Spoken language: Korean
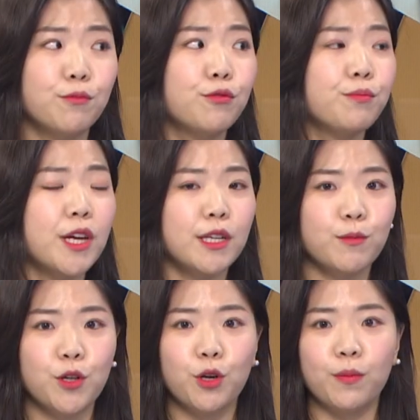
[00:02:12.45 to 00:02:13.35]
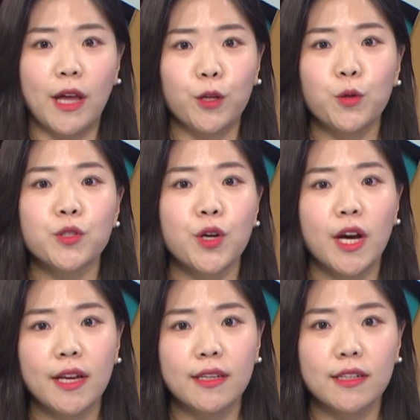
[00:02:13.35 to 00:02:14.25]
분배금처럼 나눠져야
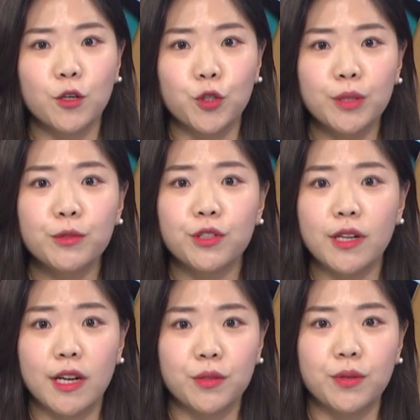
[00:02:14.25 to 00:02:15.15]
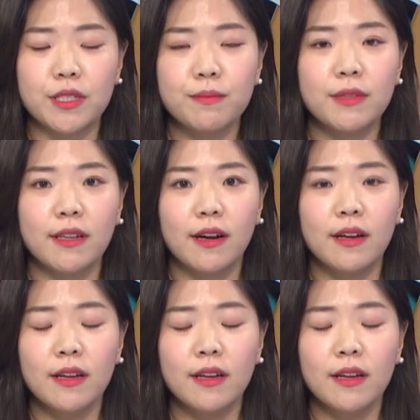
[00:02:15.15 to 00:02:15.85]
하는 그런 의무를 가지고 있습니다.